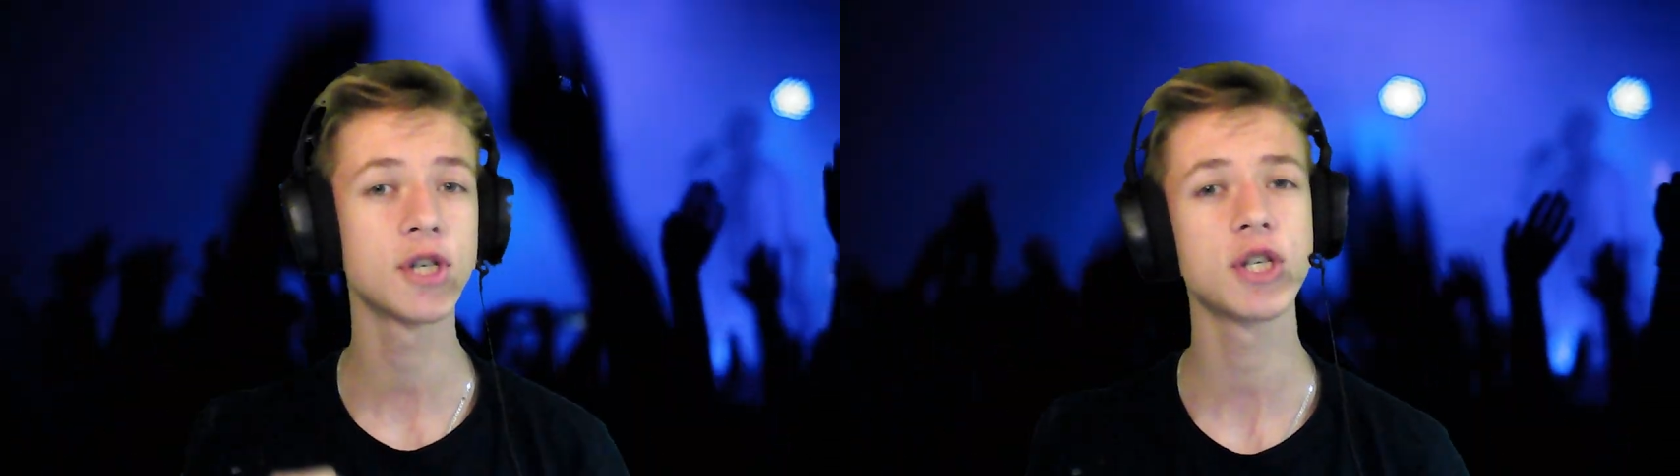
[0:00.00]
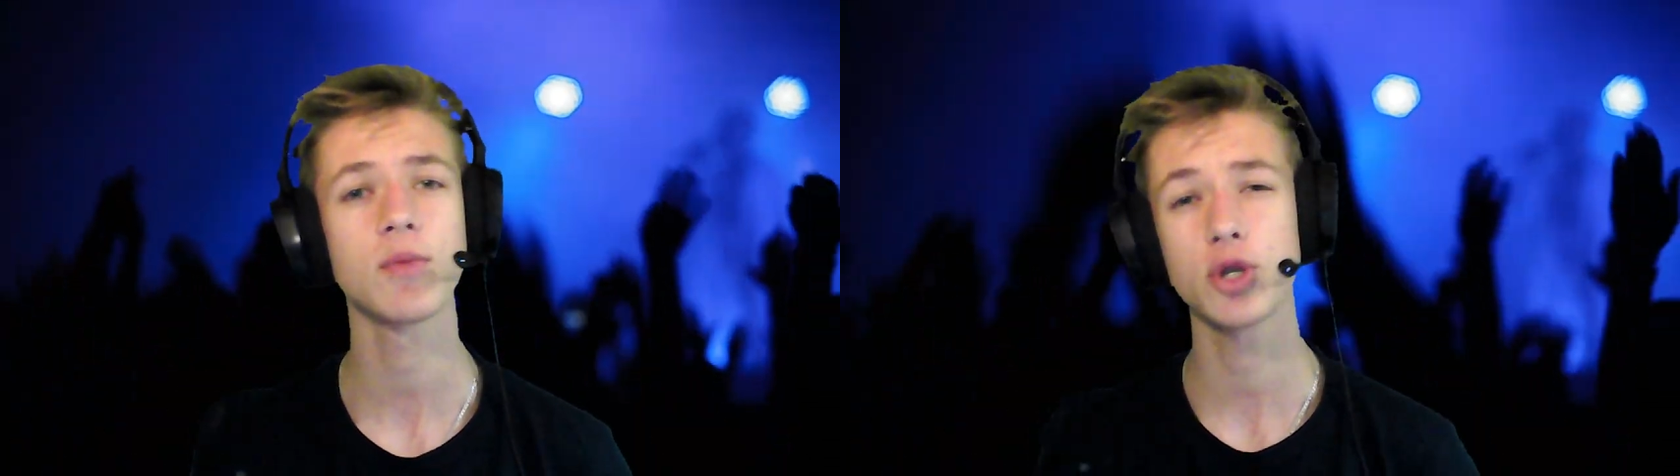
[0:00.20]

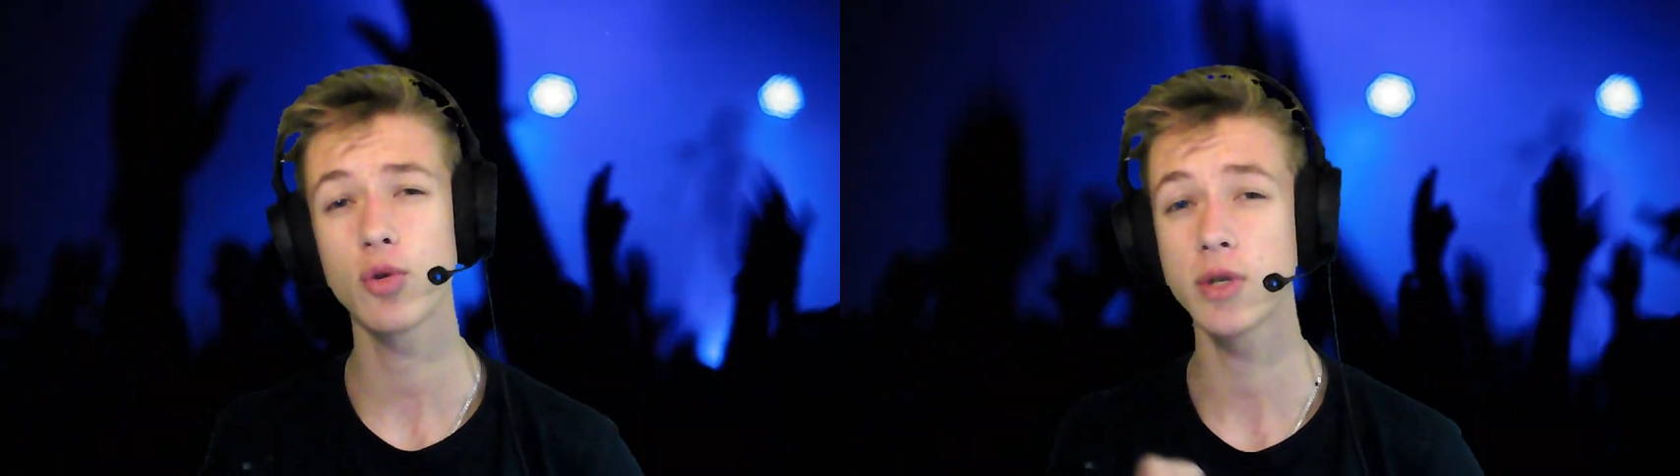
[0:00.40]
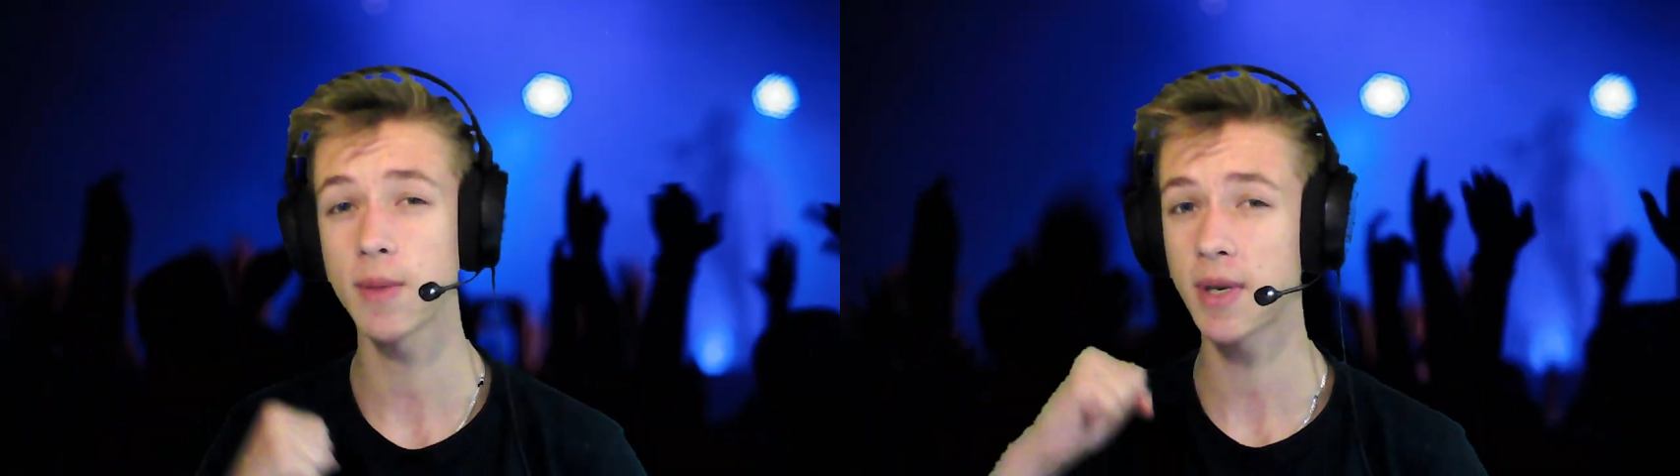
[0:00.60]
a w
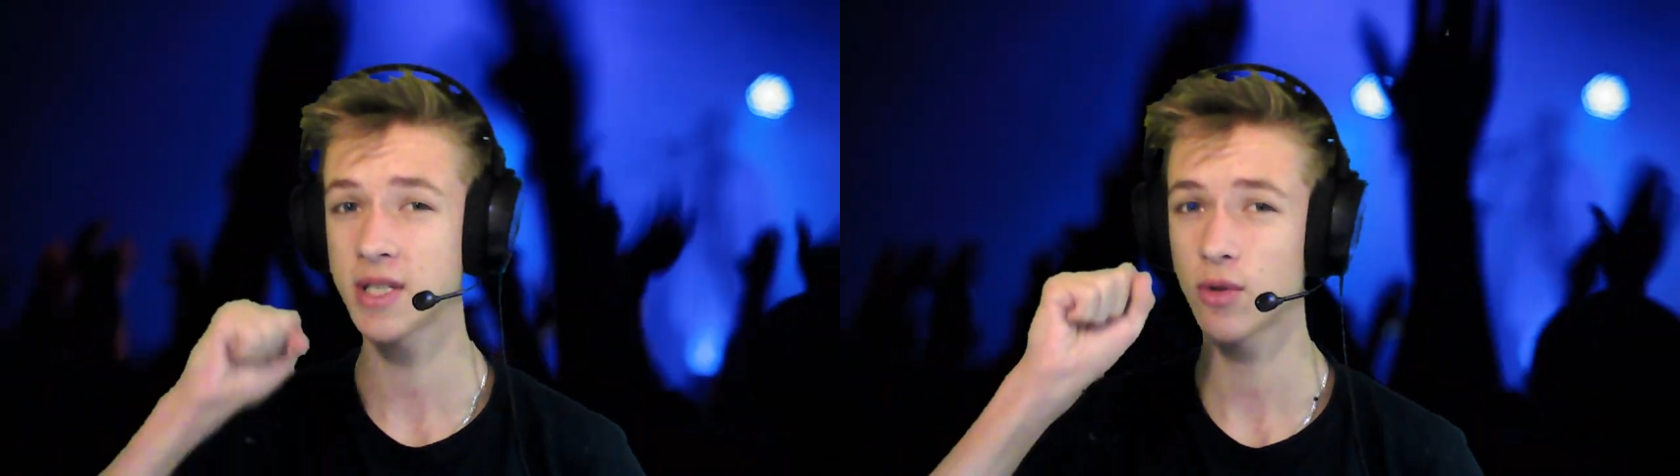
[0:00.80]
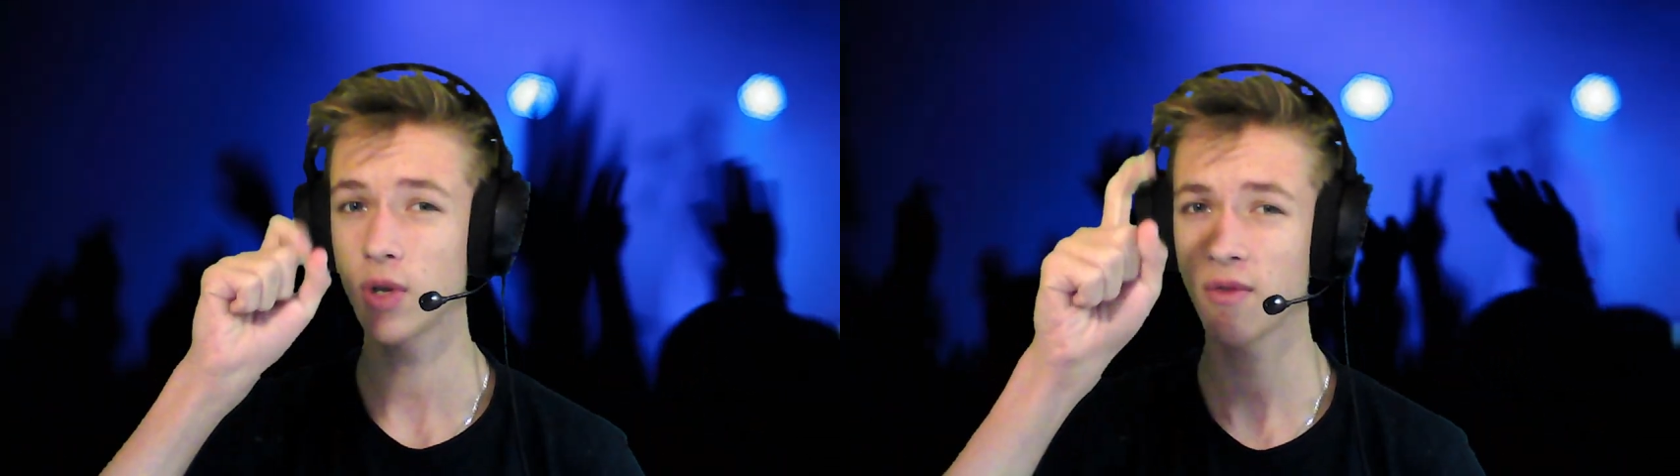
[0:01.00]
dzisiejszym odcinku
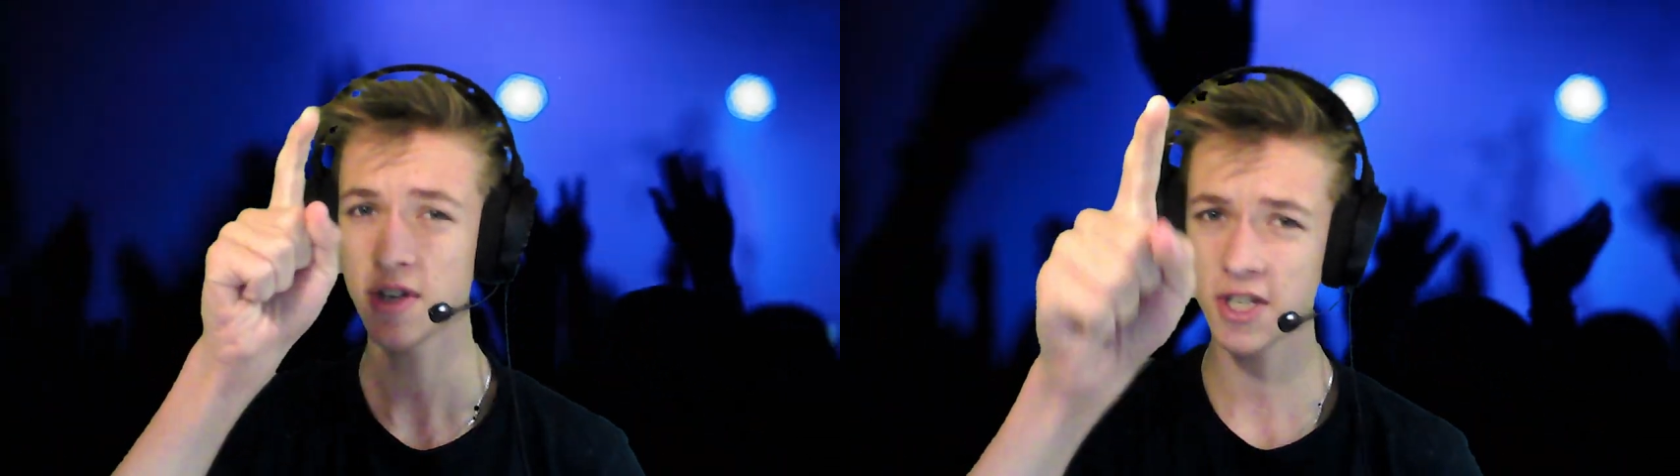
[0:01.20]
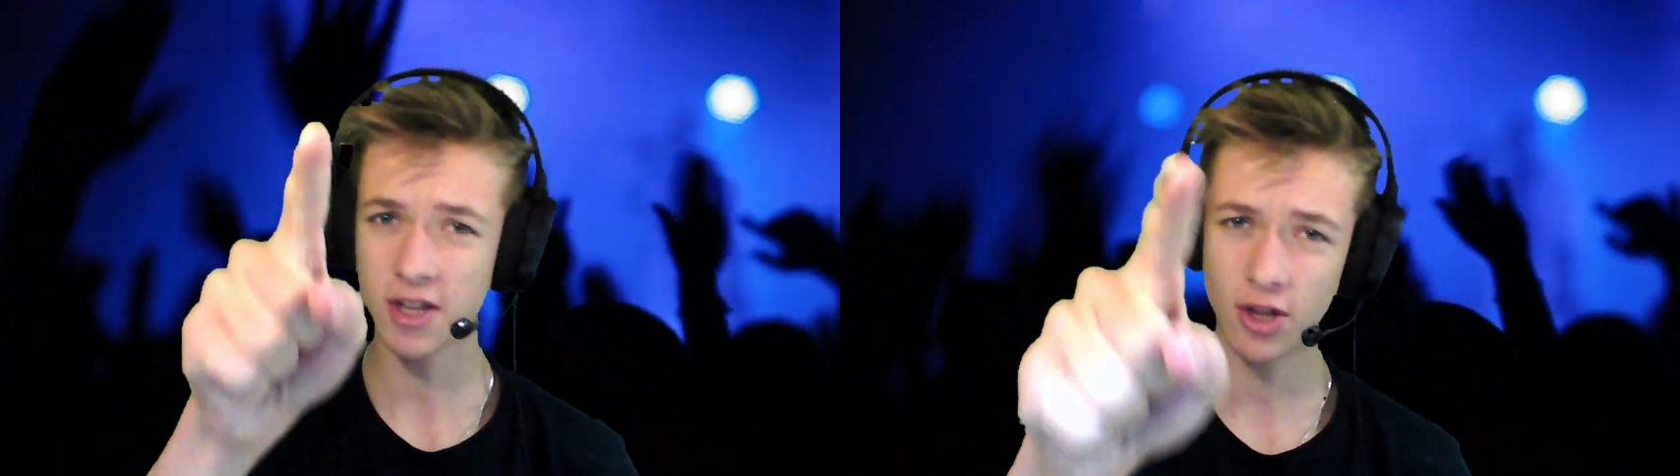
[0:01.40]

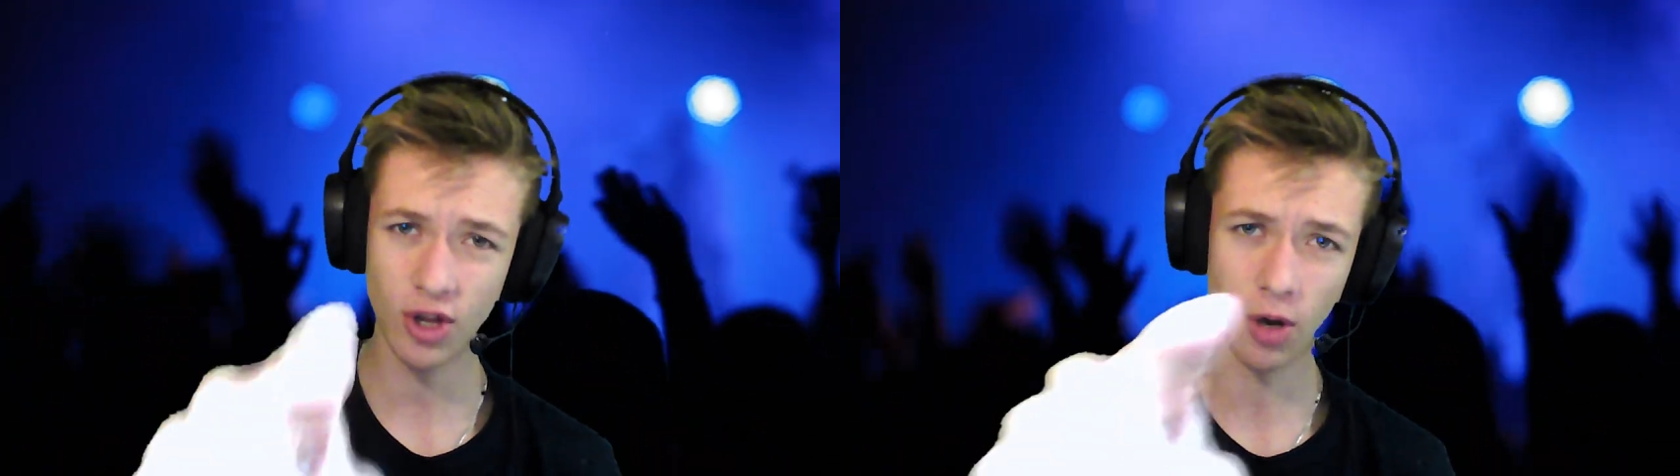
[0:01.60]
zaprezentuję właśnie